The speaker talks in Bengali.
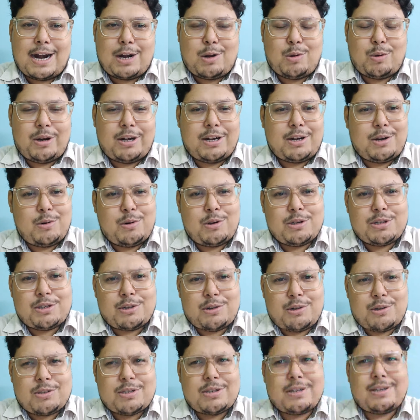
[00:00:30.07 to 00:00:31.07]
নাটকের
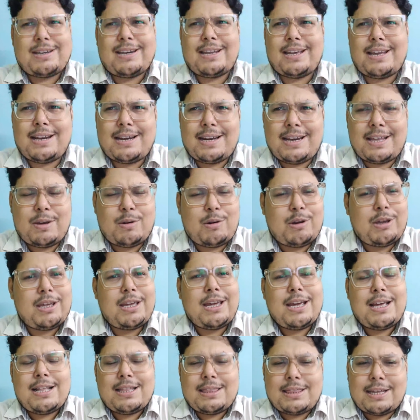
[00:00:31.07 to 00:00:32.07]
ডিউরেশন হচ্ছে নিয়ারলি ওই
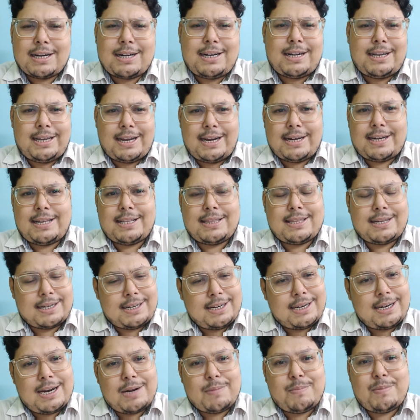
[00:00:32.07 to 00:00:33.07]
থার্টি এইট কি
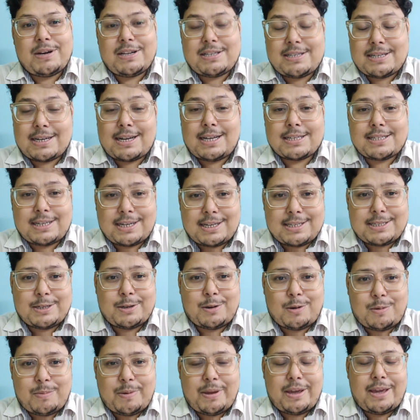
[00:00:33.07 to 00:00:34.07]
থার্টি নাইন মিনিটসের
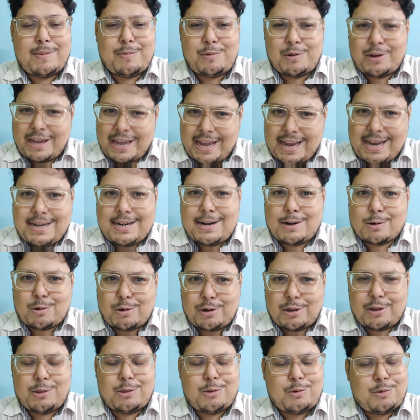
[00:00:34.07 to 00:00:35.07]
কাছাকাছি হবে এবং এই
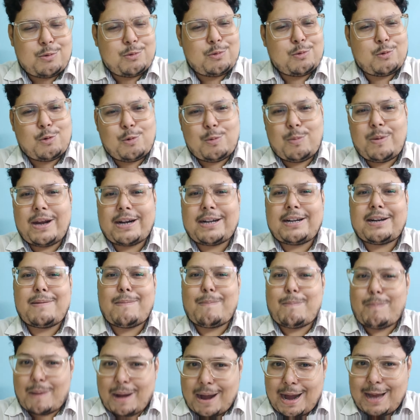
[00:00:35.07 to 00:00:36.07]
নাটকটা কিন্তু খুব
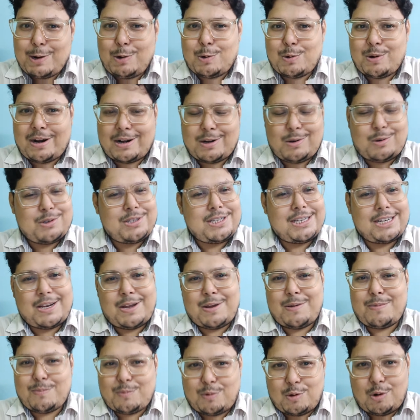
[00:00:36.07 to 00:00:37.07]
একটা ভালো নাটক
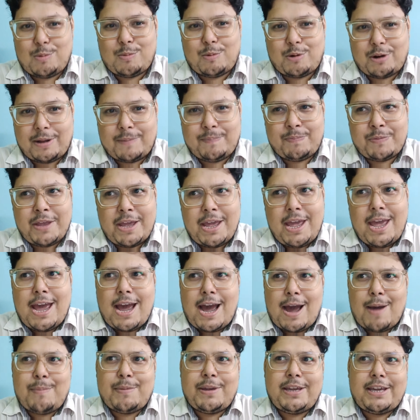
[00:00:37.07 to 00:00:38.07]
সেটা আমি বলবো না
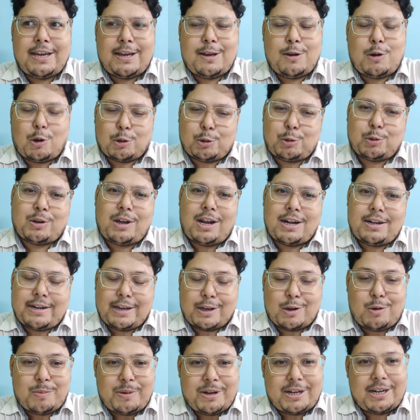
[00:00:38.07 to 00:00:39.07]
আমি গতকাল
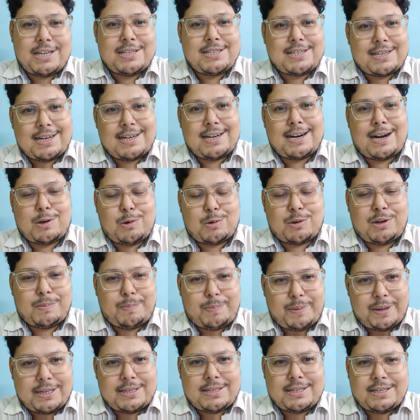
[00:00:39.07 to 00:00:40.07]
রেকমেন্ডেশনের
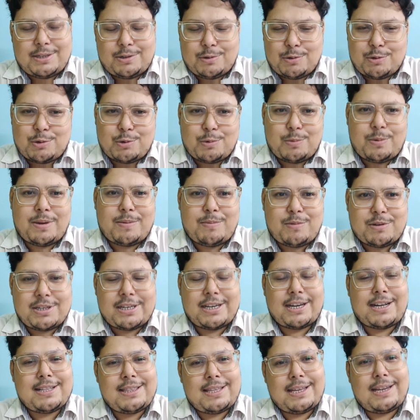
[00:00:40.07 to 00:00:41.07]
নাটকটি পেয়েছি ইউটিউবে এবং
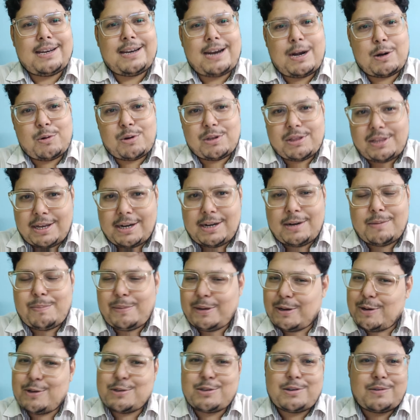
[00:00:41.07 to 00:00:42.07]
সেখান থেকে নাটকটি দেখলাম
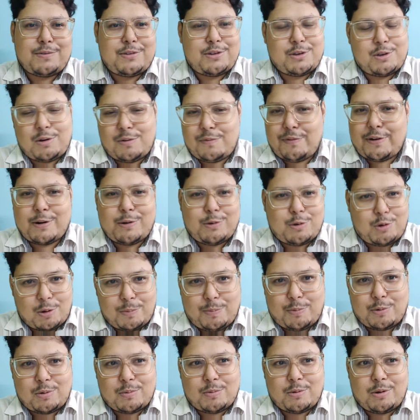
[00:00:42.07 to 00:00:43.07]
বিকজ অফ জিওল ফারুক
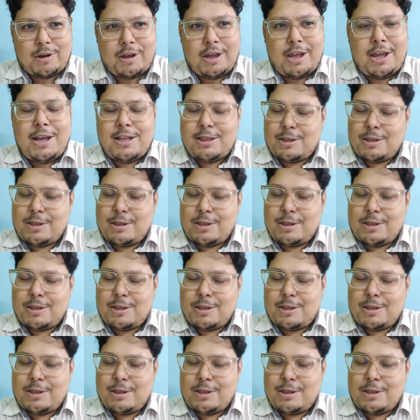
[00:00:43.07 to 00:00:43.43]
অপূর্ব